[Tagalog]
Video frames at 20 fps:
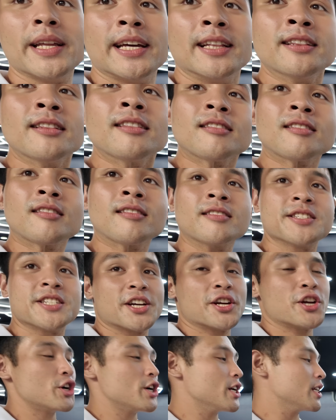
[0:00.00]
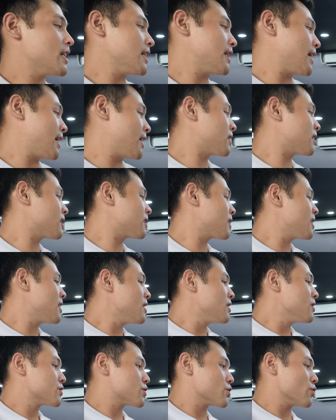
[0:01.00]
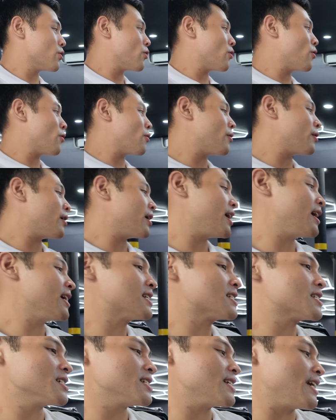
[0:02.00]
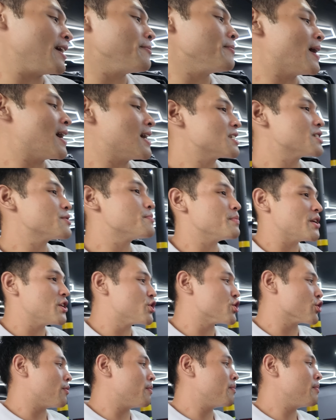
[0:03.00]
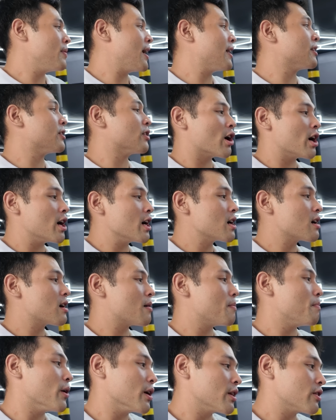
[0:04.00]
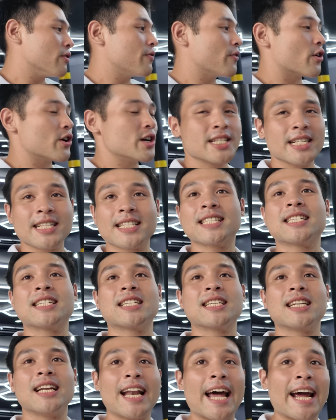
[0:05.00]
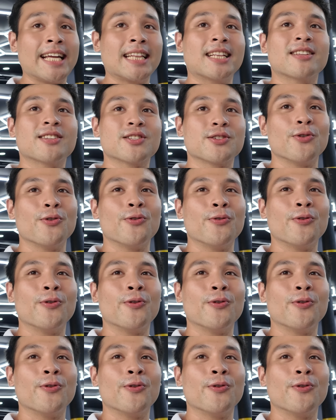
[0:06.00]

tint, uh-huh. security tint. So, it's the same as medium and dark, but of course, it's light. So,